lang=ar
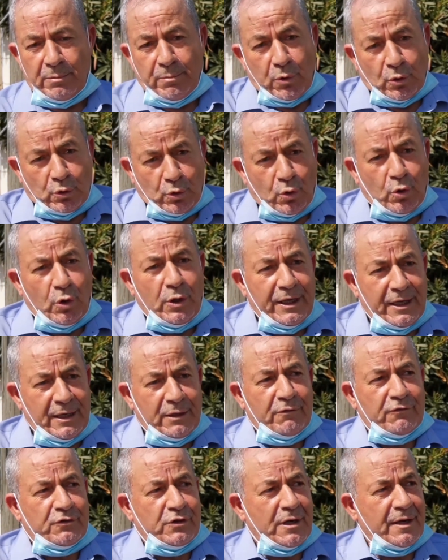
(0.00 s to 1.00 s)
بروتوكوليا
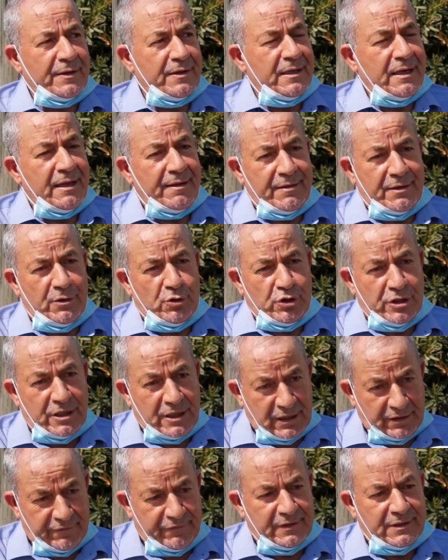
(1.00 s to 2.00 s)
يفترض الذي
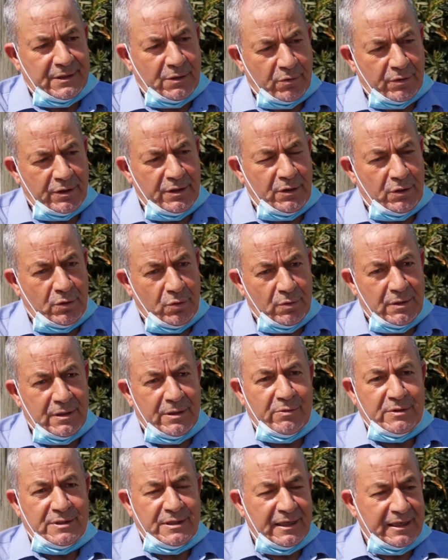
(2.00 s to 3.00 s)
يشارك في التوقيع
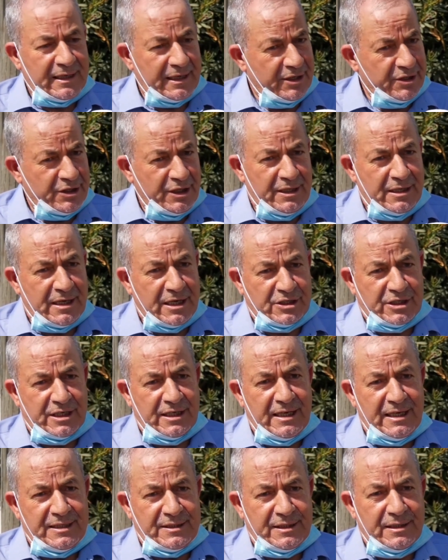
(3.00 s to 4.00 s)
هو وزير الخارجية
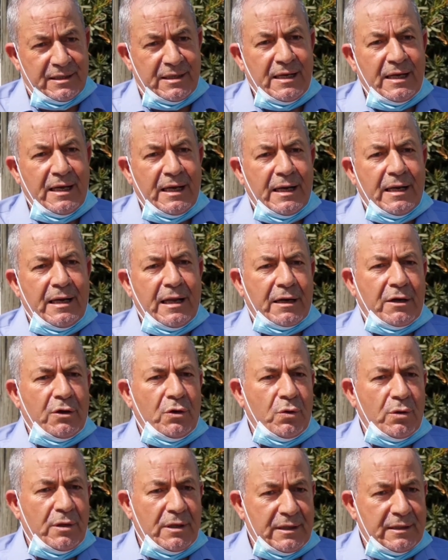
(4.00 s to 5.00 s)
أشكنازي
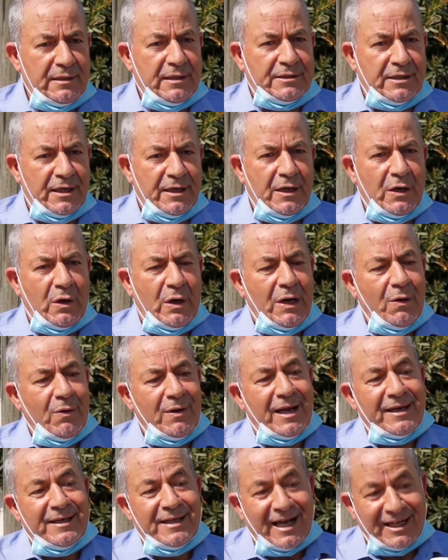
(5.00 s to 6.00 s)
لكن نتنياهو
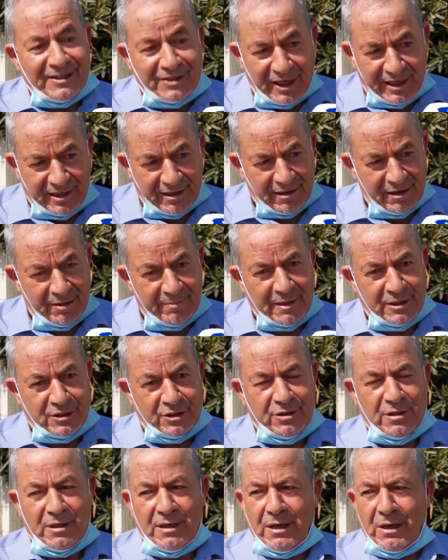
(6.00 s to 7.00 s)
حاول أن يحتكر
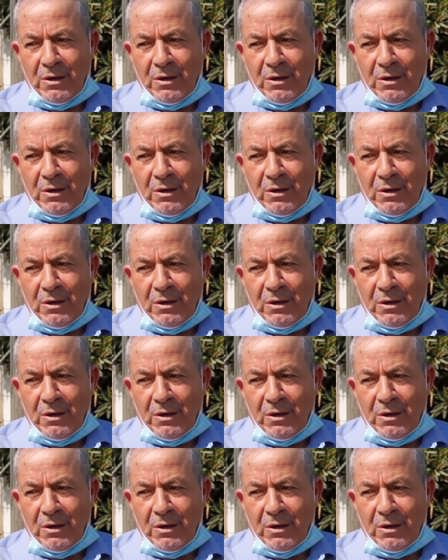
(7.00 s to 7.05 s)
المجد